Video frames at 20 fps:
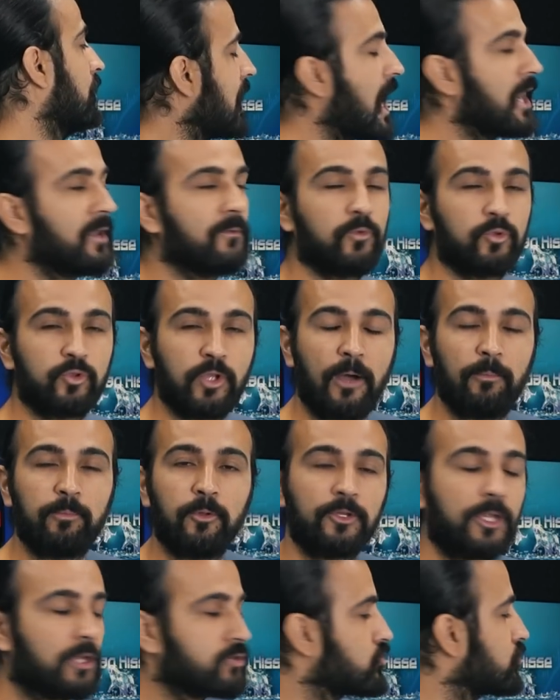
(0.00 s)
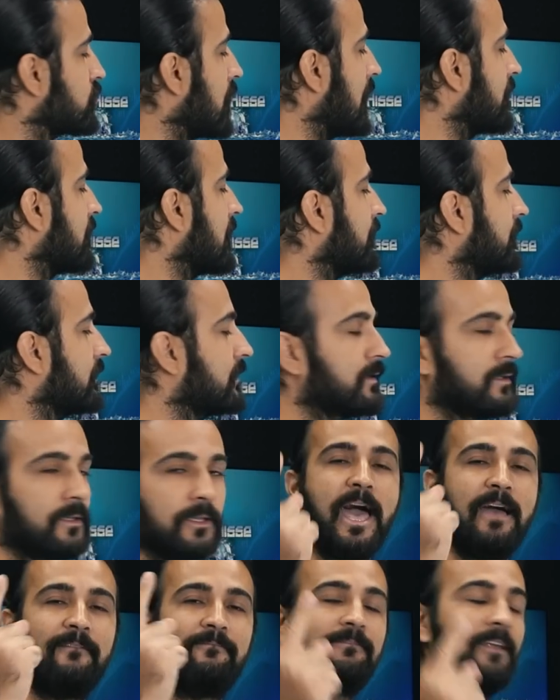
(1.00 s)
Yani bu tabloda şunu anladık.
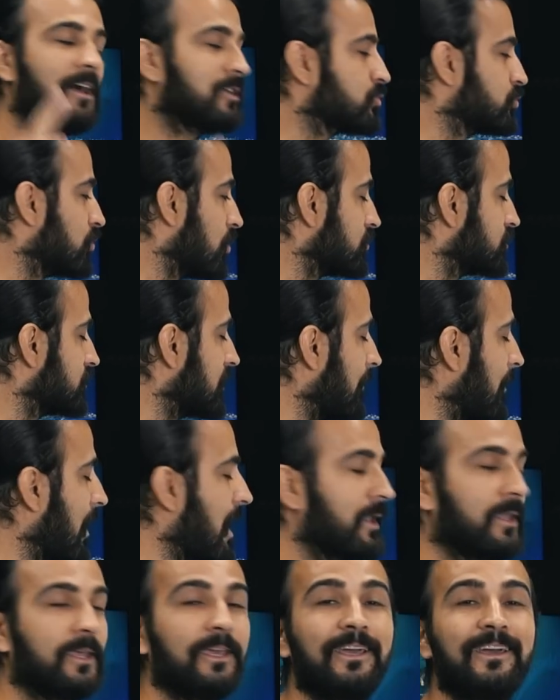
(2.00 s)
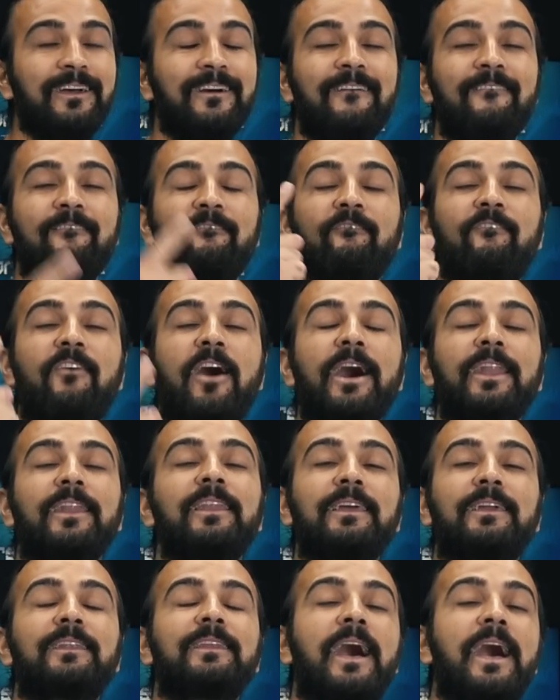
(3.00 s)
Enflasyon zamanı
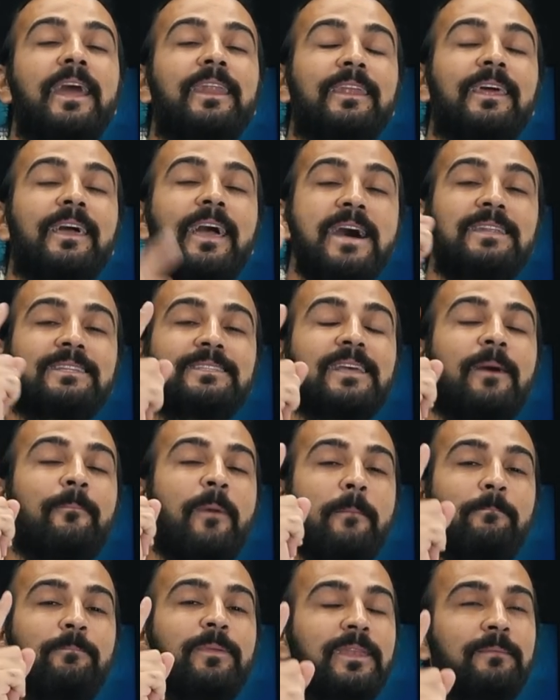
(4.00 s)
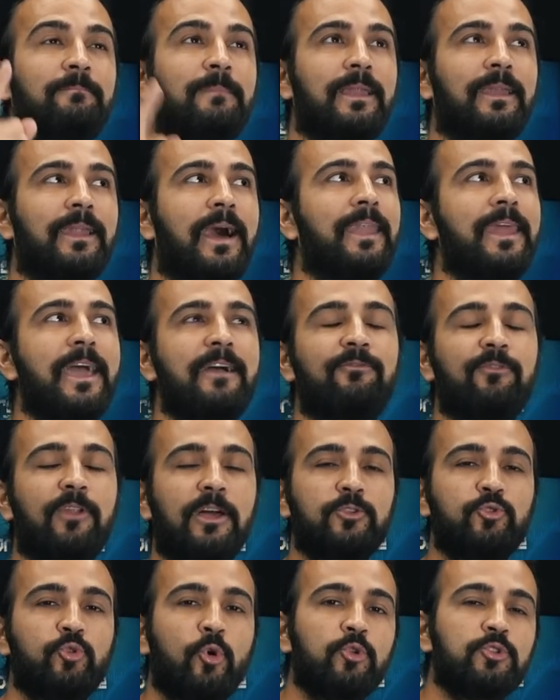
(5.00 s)
varlıklar her zaman primlerin. Hani
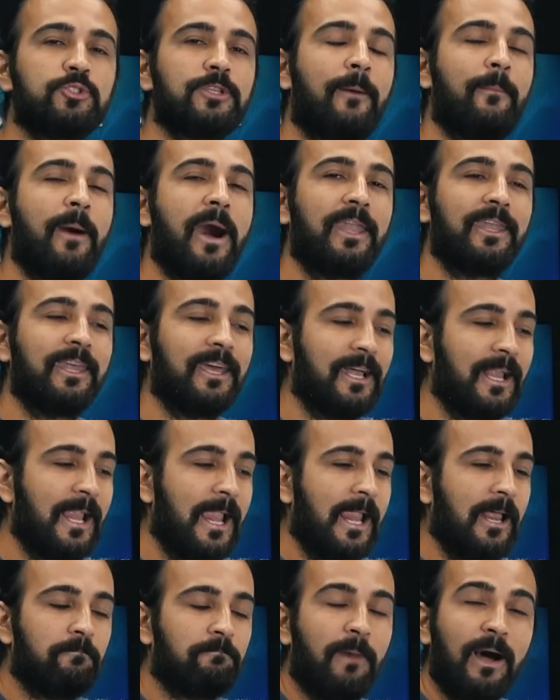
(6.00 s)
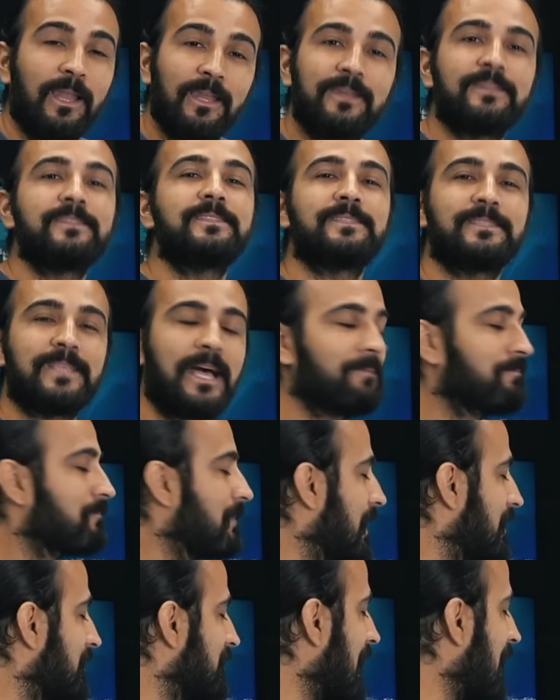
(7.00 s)
enflasyon zamanı malınızı
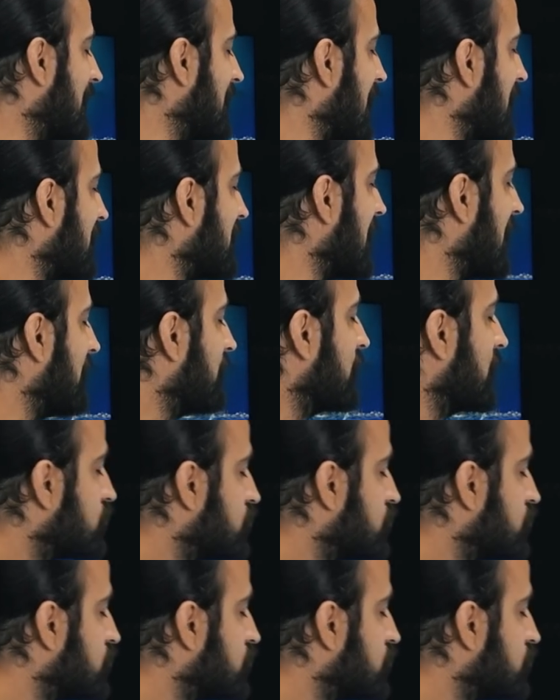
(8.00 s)
satmayın derler ya.